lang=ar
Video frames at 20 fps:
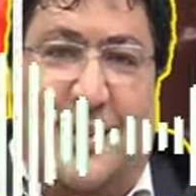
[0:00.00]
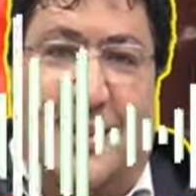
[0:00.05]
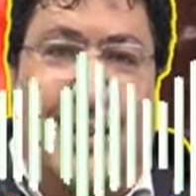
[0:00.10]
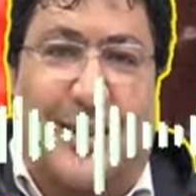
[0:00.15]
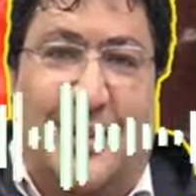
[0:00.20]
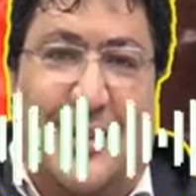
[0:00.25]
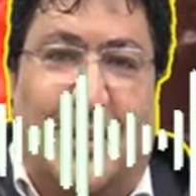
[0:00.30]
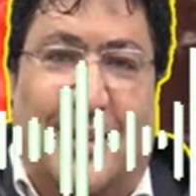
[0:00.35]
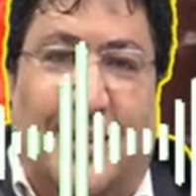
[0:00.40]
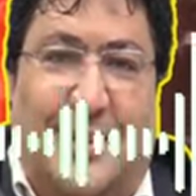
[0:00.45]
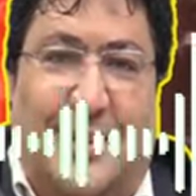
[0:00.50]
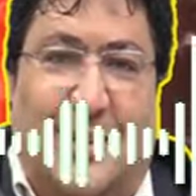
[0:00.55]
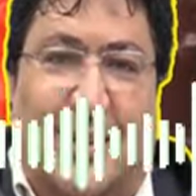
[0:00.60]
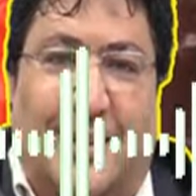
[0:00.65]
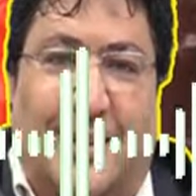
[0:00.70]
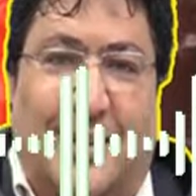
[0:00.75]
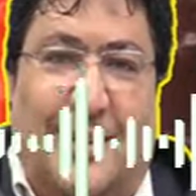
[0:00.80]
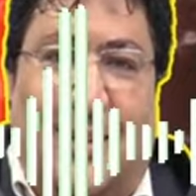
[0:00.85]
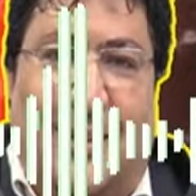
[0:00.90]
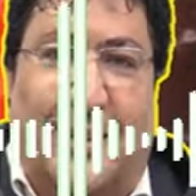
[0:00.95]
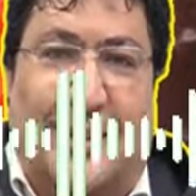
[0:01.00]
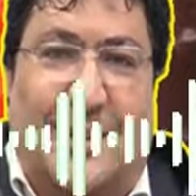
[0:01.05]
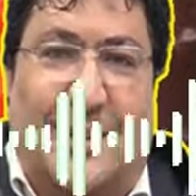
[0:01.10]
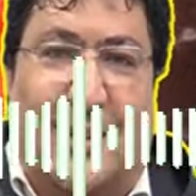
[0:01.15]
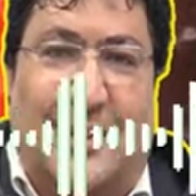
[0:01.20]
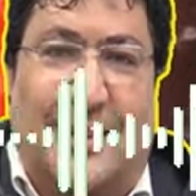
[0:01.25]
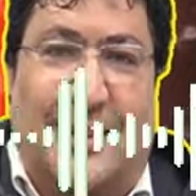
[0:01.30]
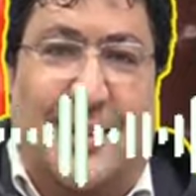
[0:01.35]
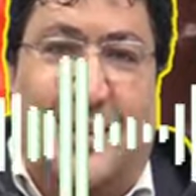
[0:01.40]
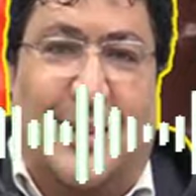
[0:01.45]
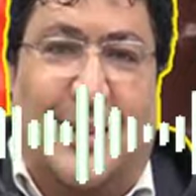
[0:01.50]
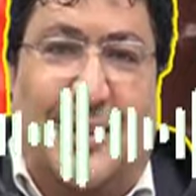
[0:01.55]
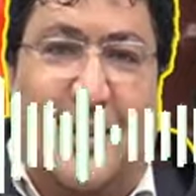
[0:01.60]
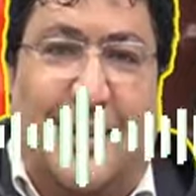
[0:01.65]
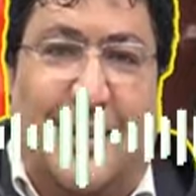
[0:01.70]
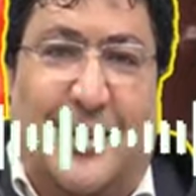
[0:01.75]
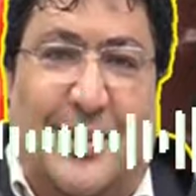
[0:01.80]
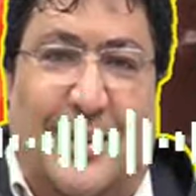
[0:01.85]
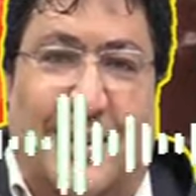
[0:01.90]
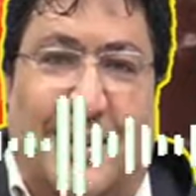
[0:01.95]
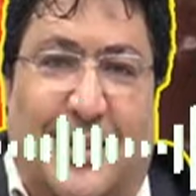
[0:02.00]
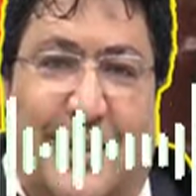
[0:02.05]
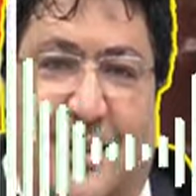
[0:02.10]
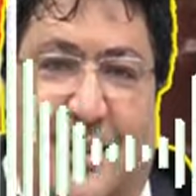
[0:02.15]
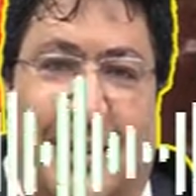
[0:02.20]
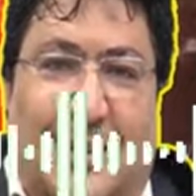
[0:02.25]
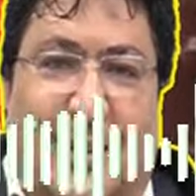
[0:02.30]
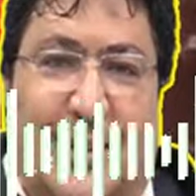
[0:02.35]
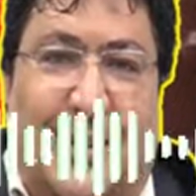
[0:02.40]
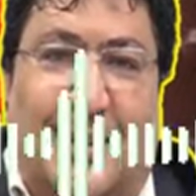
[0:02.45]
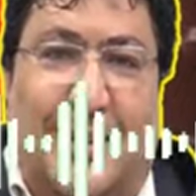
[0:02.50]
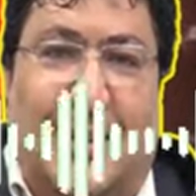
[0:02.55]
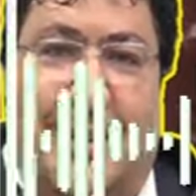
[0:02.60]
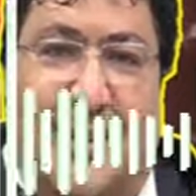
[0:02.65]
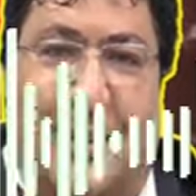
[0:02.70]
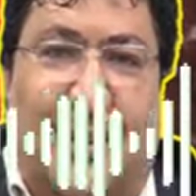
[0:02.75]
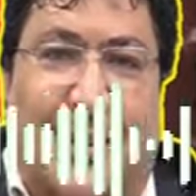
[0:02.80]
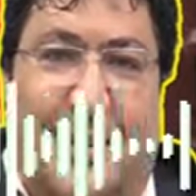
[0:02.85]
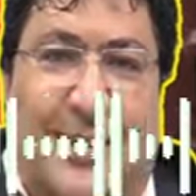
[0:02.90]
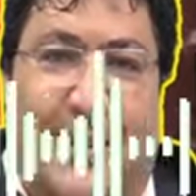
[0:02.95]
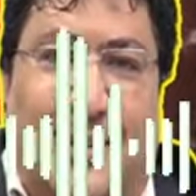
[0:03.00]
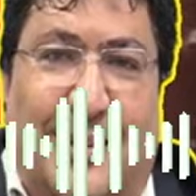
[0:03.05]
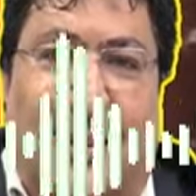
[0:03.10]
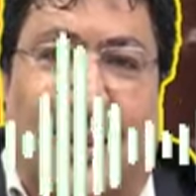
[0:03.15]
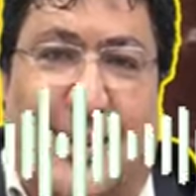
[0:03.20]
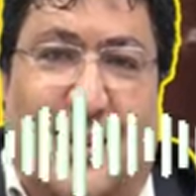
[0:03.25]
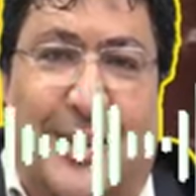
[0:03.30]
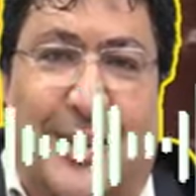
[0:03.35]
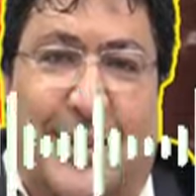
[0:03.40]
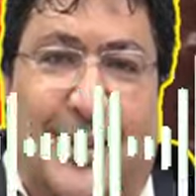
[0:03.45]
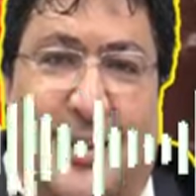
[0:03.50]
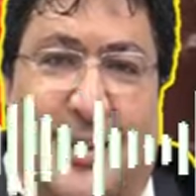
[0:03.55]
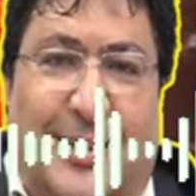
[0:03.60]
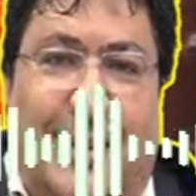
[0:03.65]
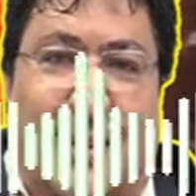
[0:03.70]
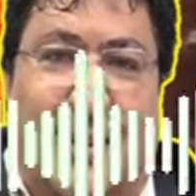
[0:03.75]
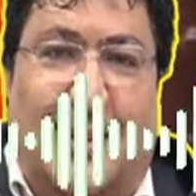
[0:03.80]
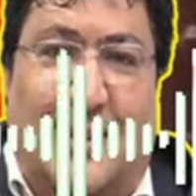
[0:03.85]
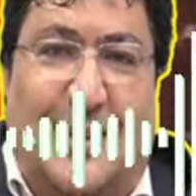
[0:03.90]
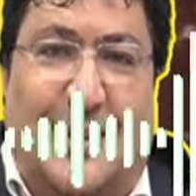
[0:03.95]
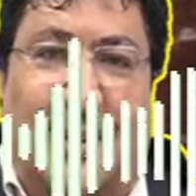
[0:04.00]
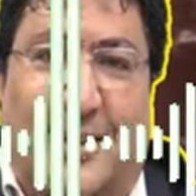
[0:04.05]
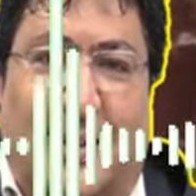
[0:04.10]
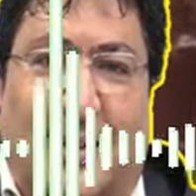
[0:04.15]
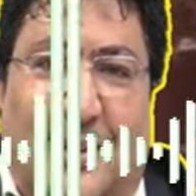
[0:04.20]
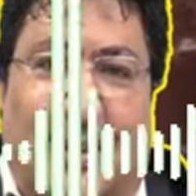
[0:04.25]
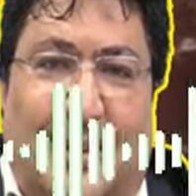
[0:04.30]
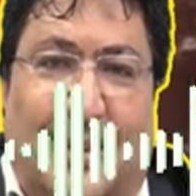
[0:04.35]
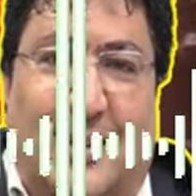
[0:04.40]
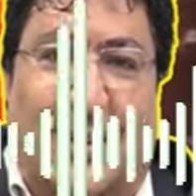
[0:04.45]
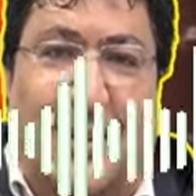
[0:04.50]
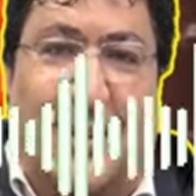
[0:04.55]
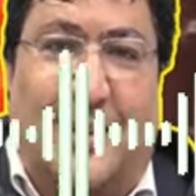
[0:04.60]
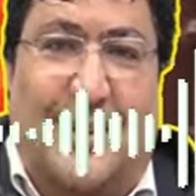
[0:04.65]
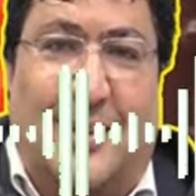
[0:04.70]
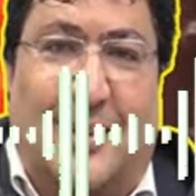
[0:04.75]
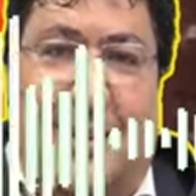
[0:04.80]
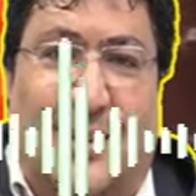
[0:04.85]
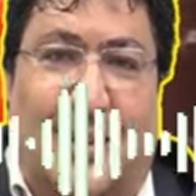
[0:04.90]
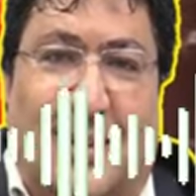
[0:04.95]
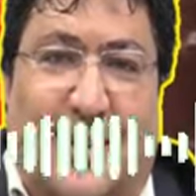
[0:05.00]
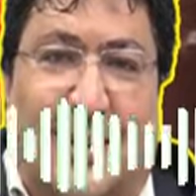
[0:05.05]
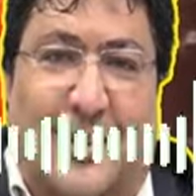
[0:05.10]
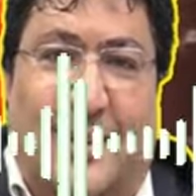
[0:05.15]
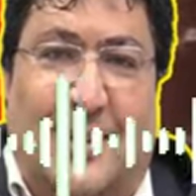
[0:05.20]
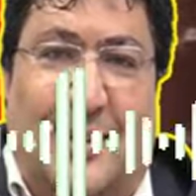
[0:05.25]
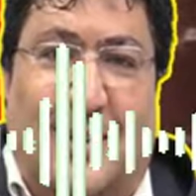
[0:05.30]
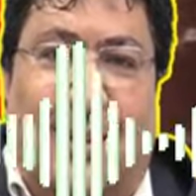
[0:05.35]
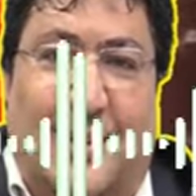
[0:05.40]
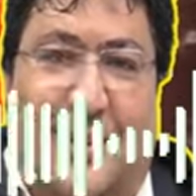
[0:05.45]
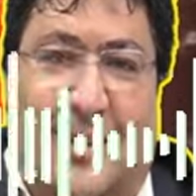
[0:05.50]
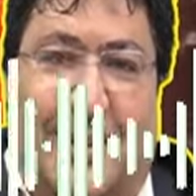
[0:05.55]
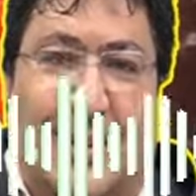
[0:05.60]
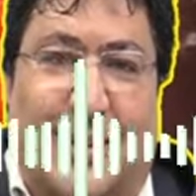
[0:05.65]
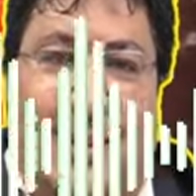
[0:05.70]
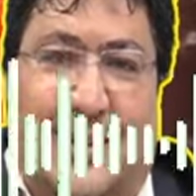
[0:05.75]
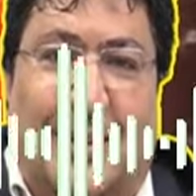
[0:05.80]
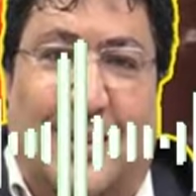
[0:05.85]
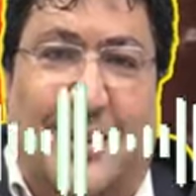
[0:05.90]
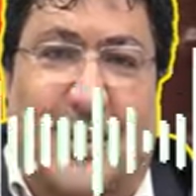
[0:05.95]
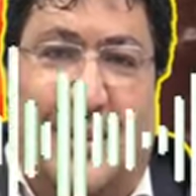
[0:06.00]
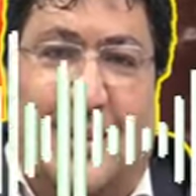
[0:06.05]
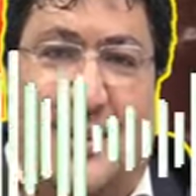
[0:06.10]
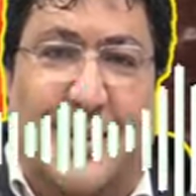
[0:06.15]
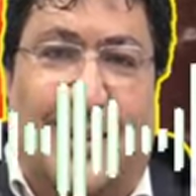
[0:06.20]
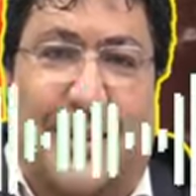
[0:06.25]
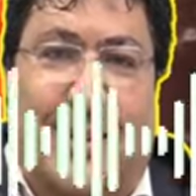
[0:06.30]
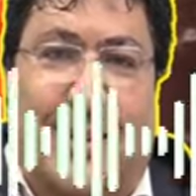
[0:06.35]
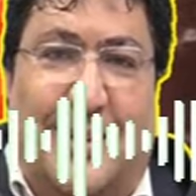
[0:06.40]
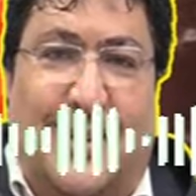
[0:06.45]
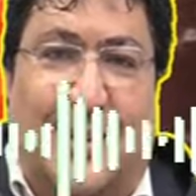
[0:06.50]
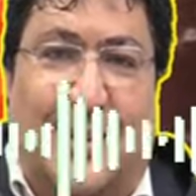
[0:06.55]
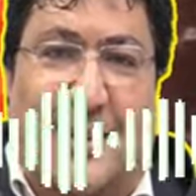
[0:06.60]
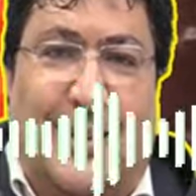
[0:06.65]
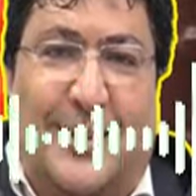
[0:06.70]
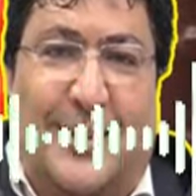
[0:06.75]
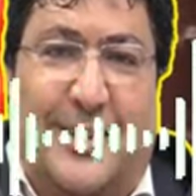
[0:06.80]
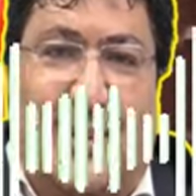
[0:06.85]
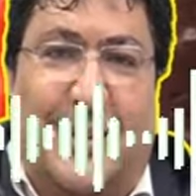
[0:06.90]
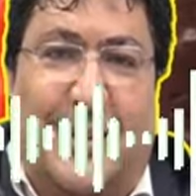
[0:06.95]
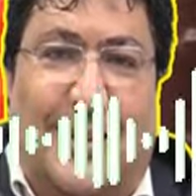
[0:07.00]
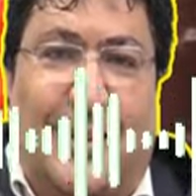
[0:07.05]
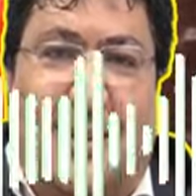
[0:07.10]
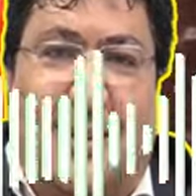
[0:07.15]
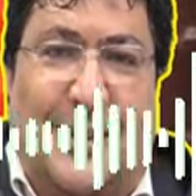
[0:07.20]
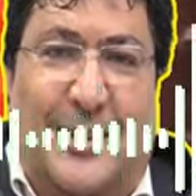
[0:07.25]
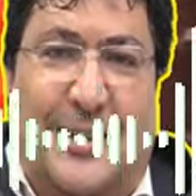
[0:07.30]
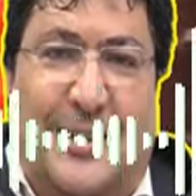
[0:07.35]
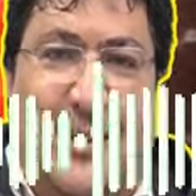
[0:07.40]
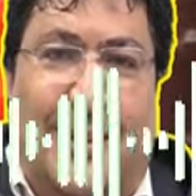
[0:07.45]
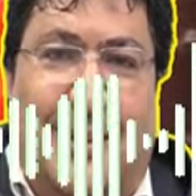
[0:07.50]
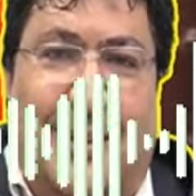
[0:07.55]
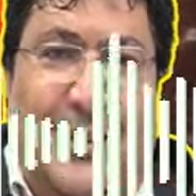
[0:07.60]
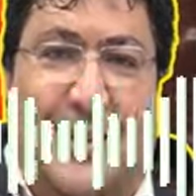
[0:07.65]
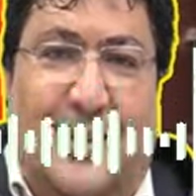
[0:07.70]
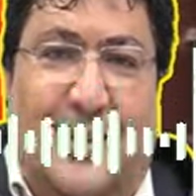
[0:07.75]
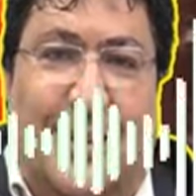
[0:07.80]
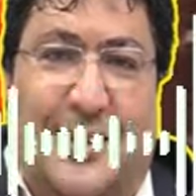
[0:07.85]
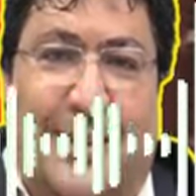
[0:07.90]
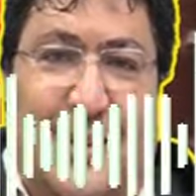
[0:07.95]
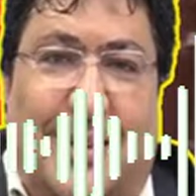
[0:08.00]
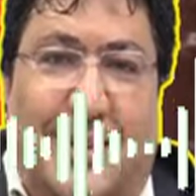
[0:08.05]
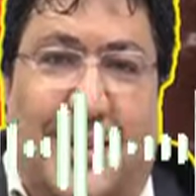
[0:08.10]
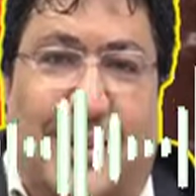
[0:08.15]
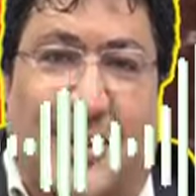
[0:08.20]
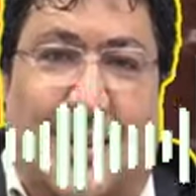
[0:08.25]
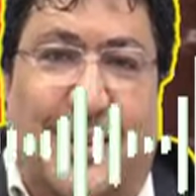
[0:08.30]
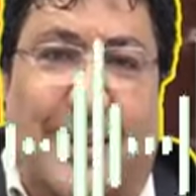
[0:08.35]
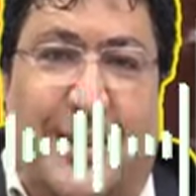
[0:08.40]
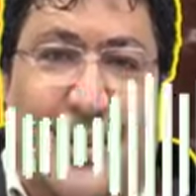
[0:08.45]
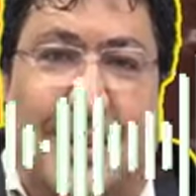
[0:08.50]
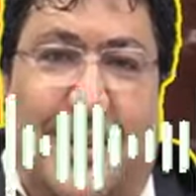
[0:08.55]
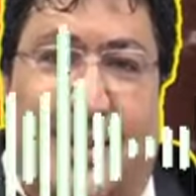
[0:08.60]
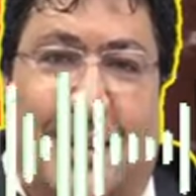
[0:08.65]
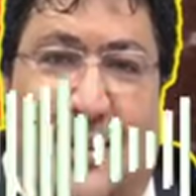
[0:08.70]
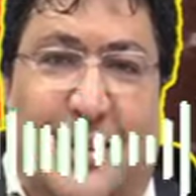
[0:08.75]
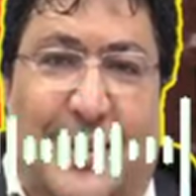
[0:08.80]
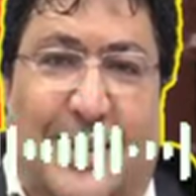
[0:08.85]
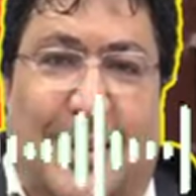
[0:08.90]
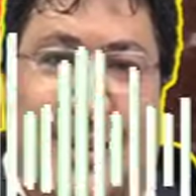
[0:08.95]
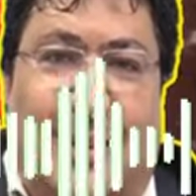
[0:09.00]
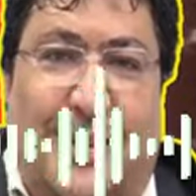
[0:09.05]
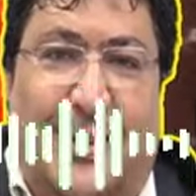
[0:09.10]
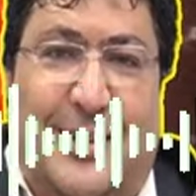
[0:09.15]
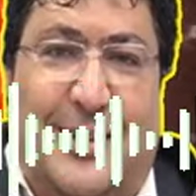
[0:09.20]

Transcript: أعوذ بالله السميع العليم مما خلق وبرأ ودرأ هذه أدعية كتسمى تعودات هي مضادات حيوية للعين